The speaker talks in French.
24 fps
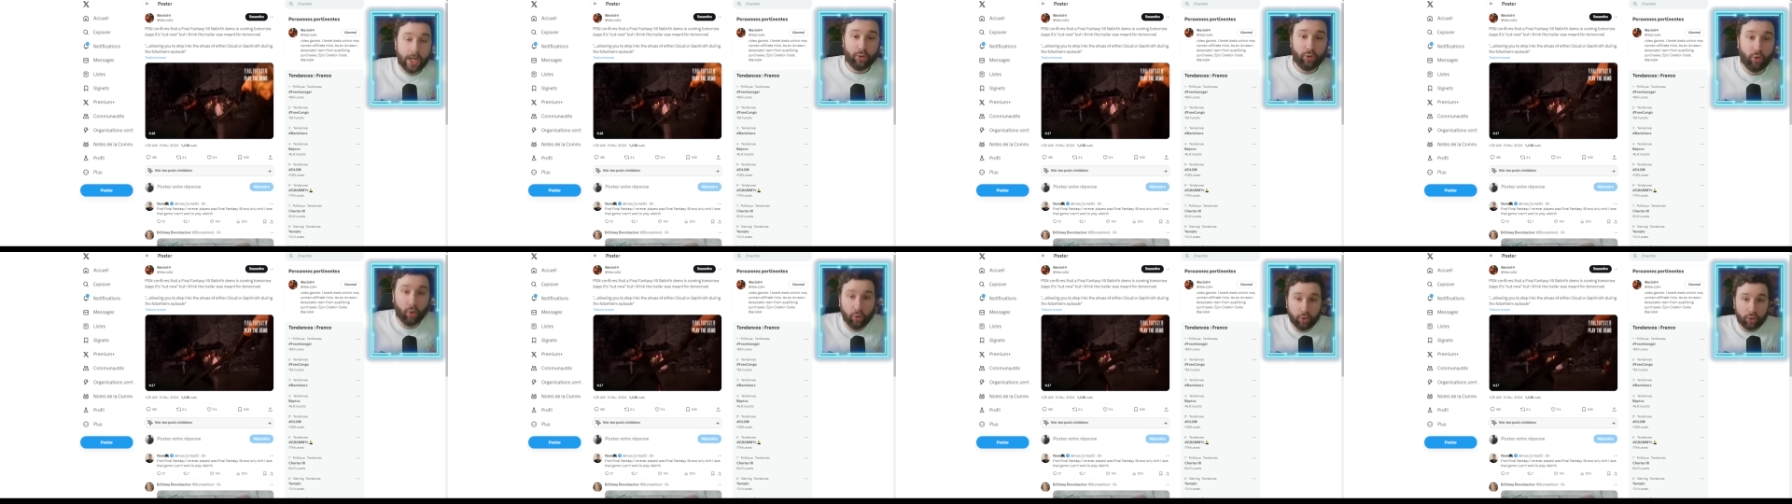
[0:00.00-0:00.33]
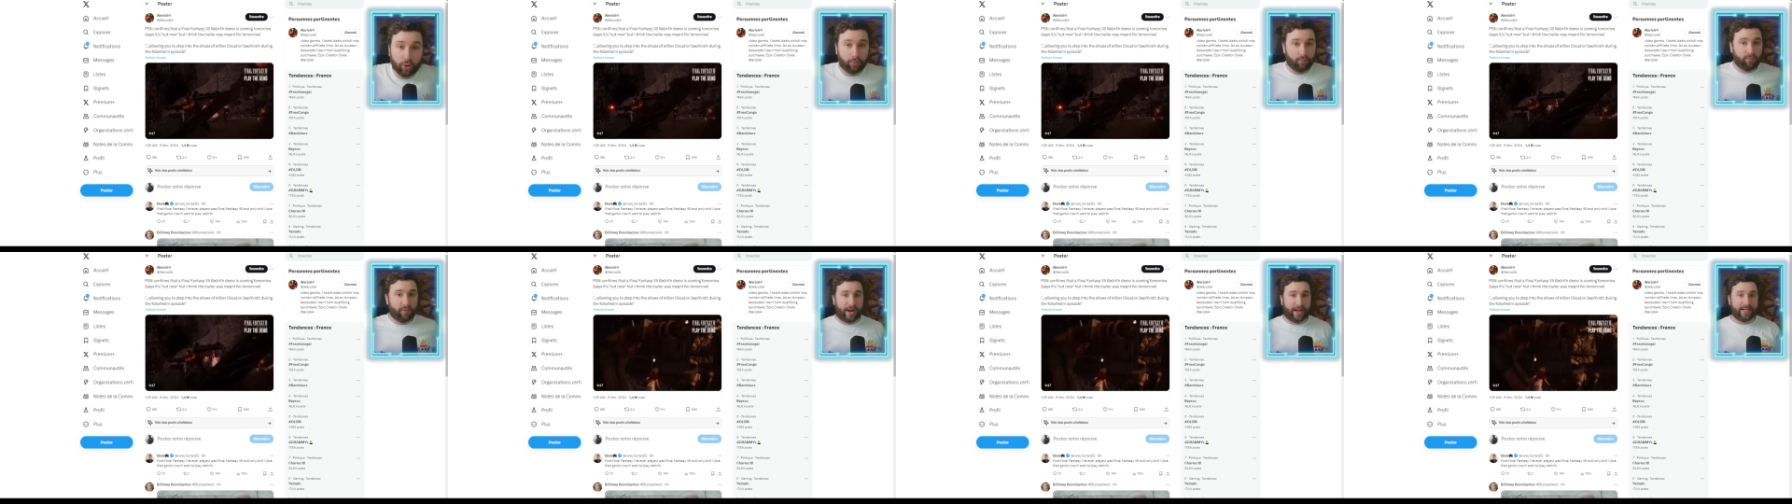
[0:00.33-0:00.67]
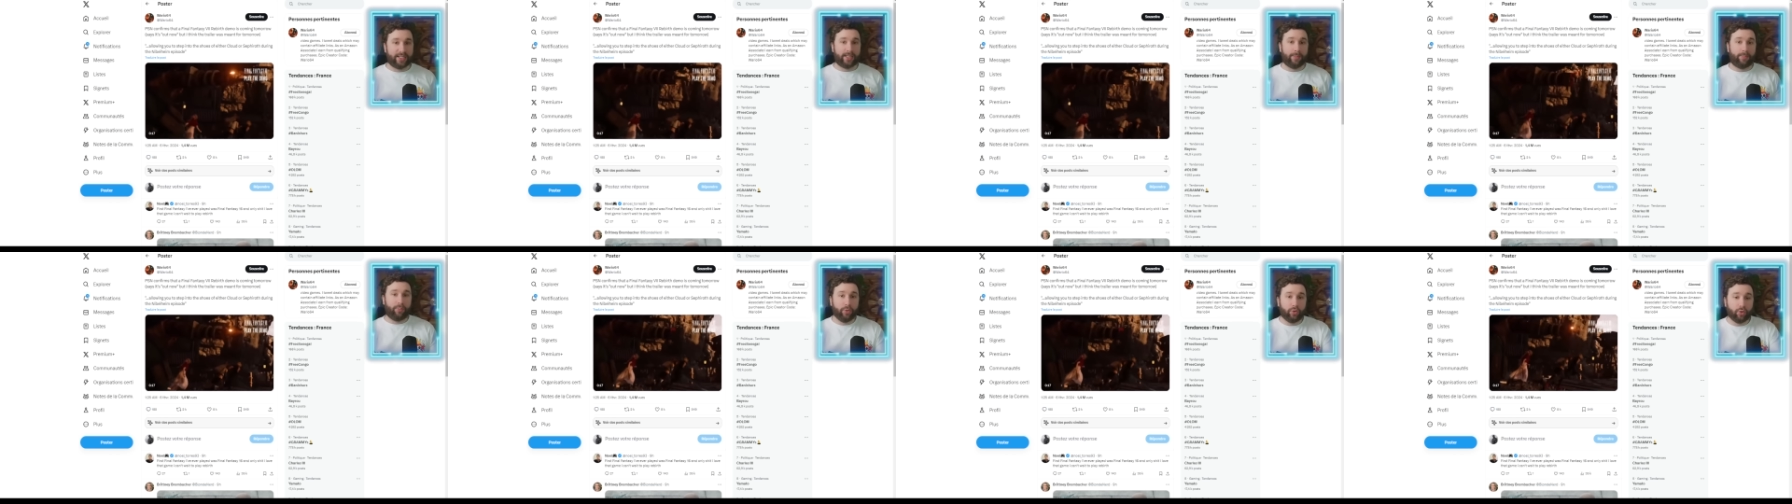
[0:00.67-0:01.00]
Donc voilà,
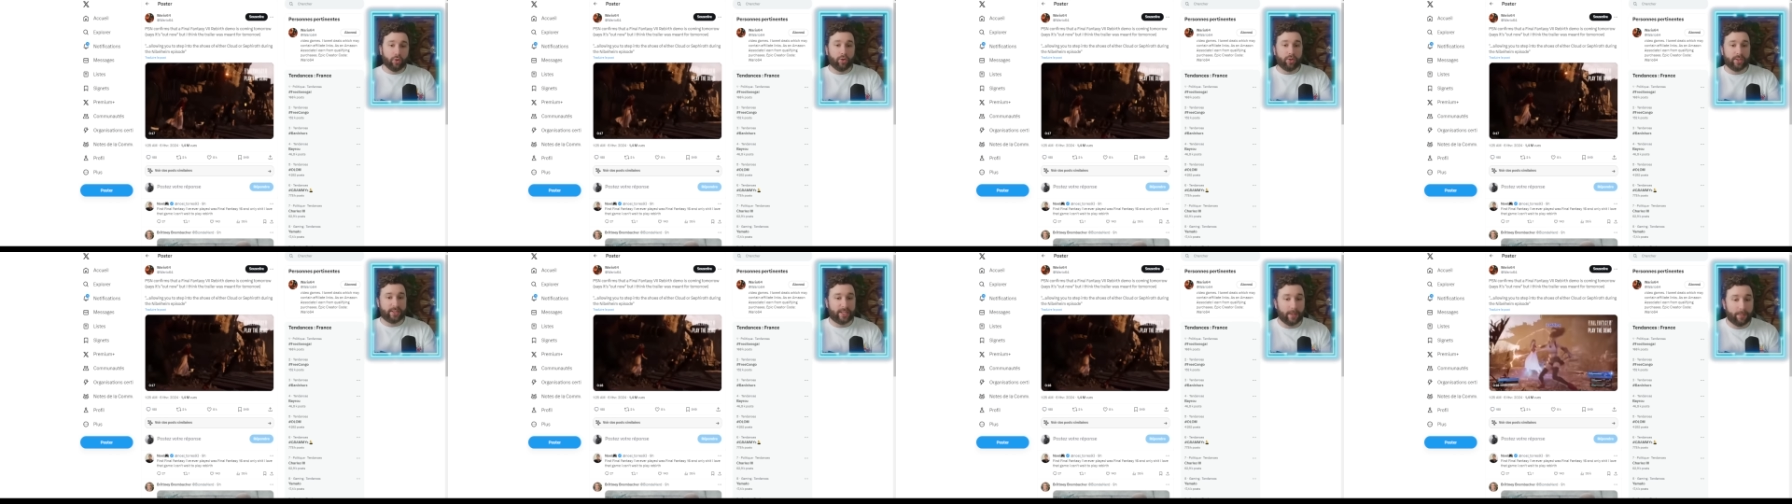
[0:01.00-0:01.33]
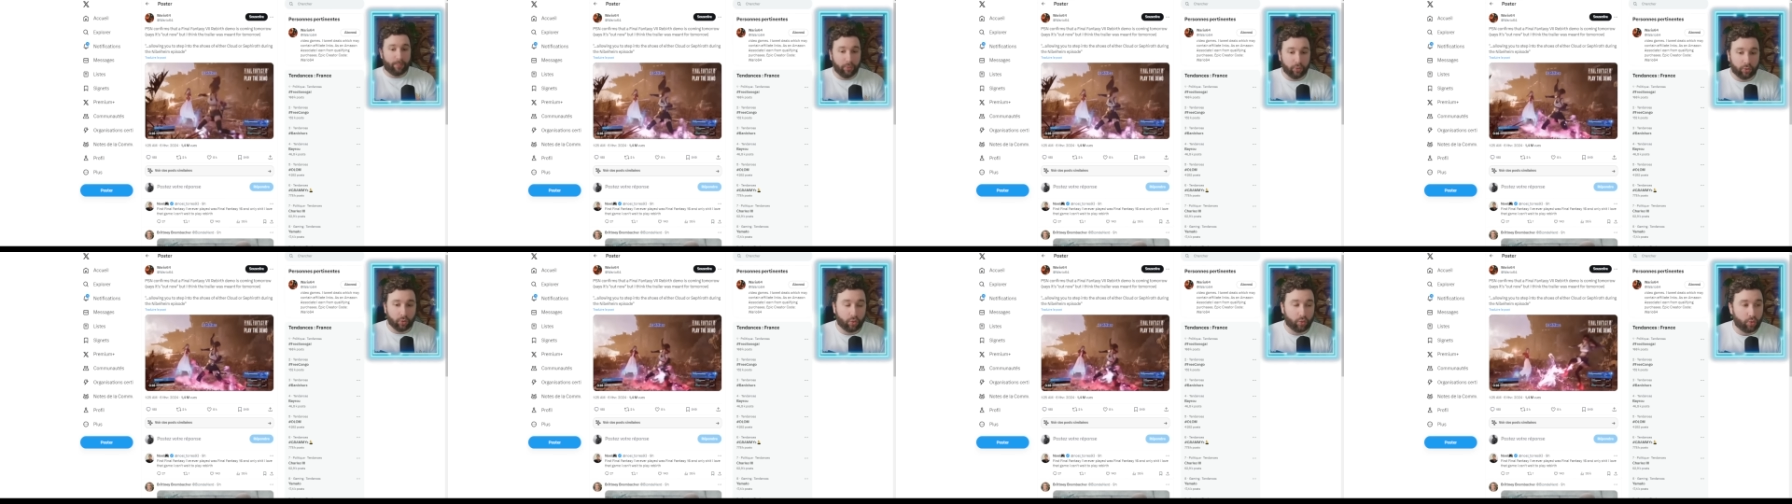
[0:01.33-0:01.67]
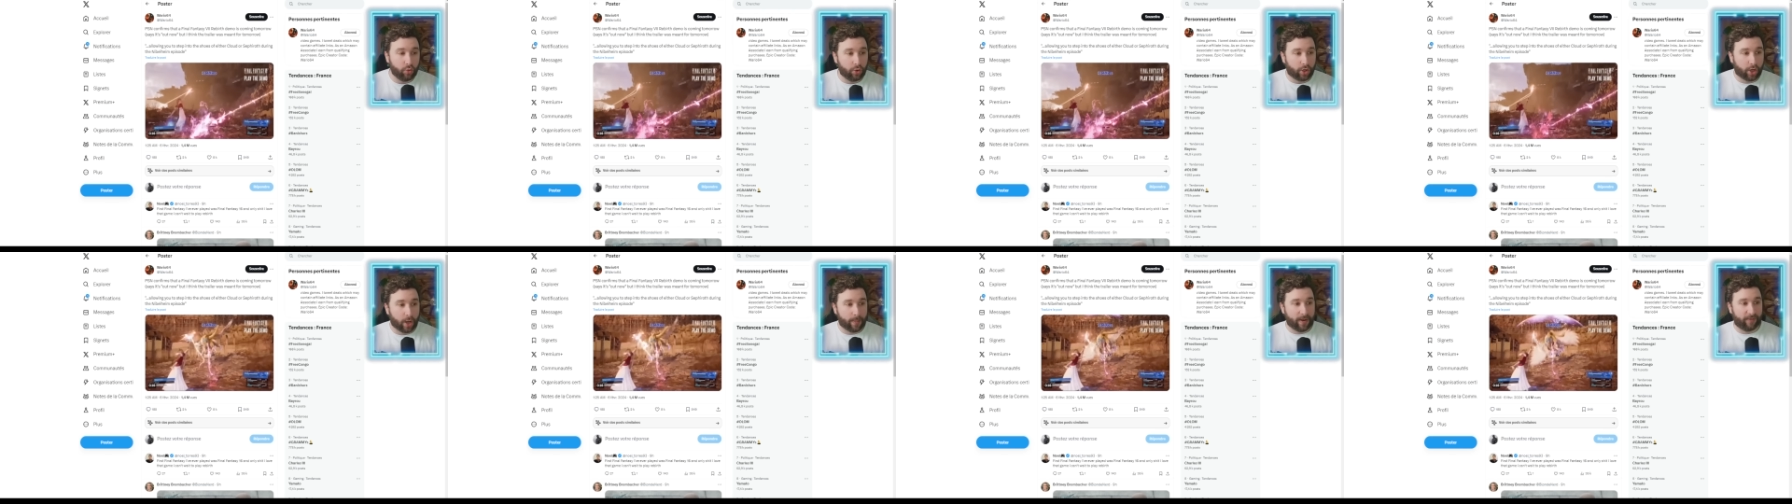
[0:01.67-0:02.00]
c'est plutôt, c'est plutôt
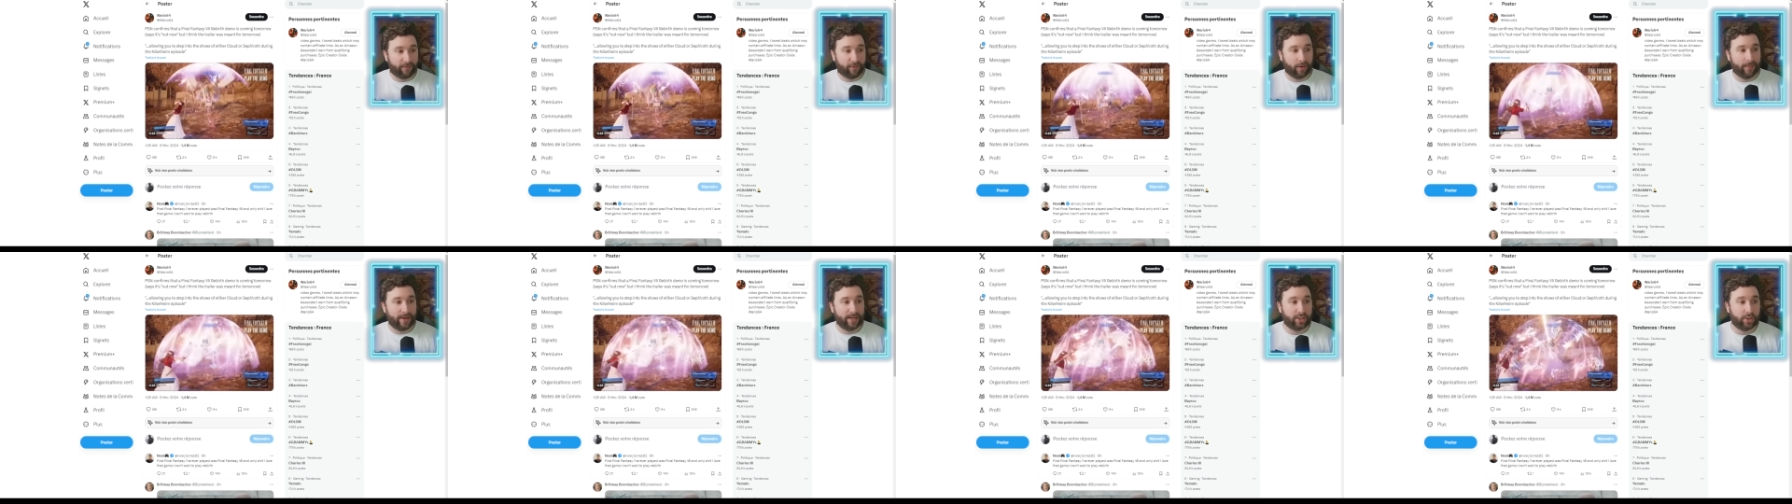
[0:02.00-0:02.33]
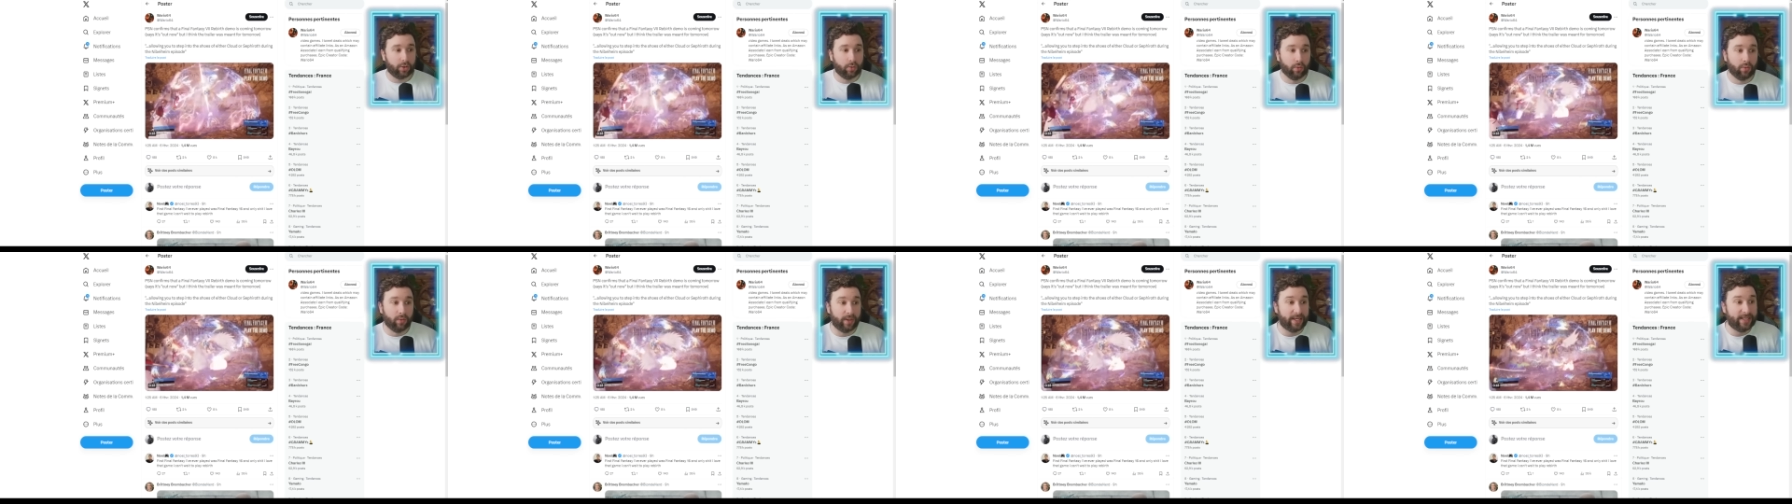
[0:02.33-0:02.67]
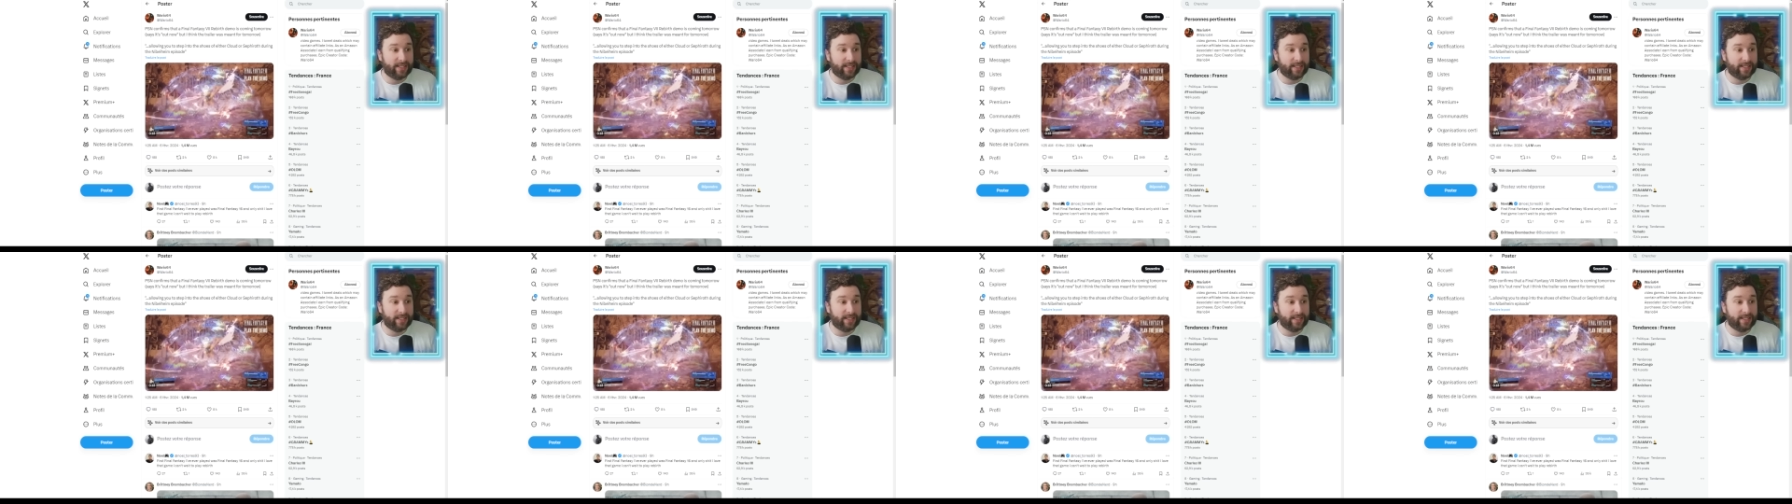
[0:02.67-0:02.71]
cool comme information.